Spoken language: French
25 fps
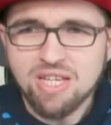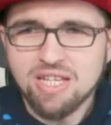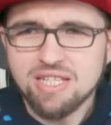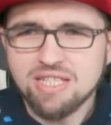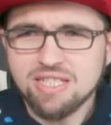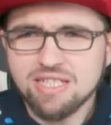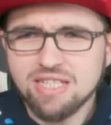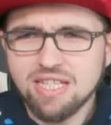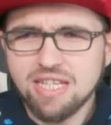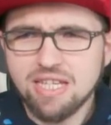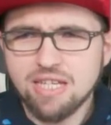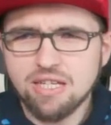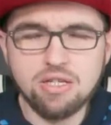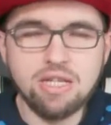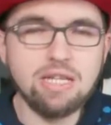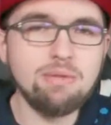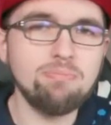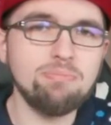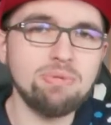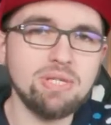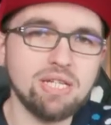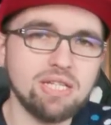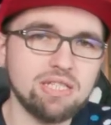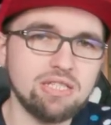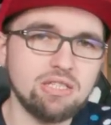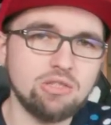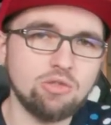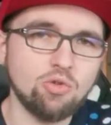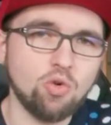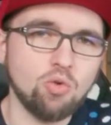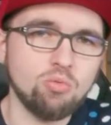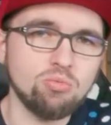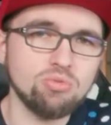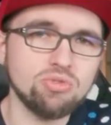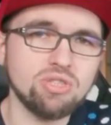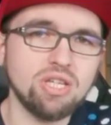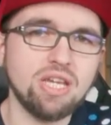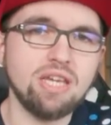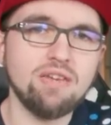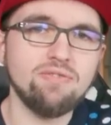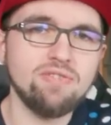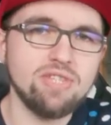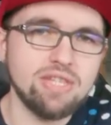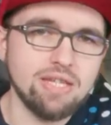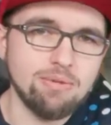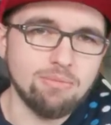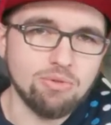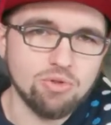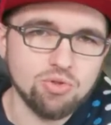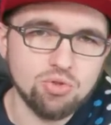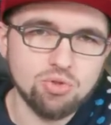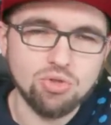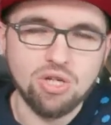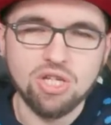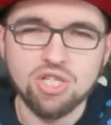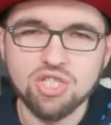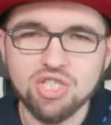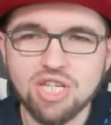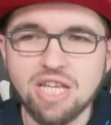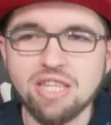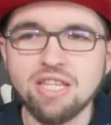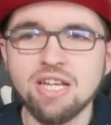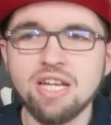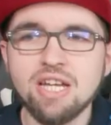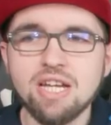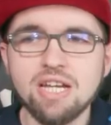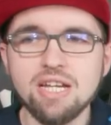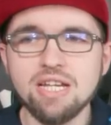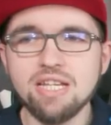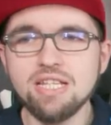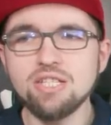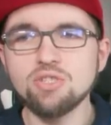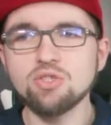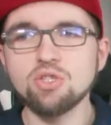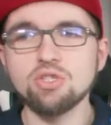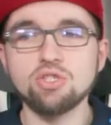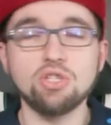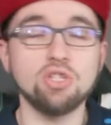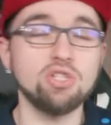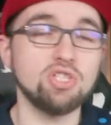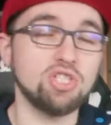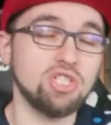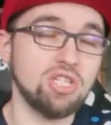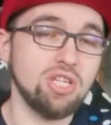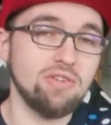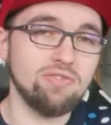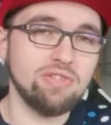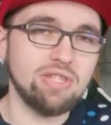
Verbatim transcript: c'est les pires éditeurs au monde, évidemment, sur la chaîne Links the J,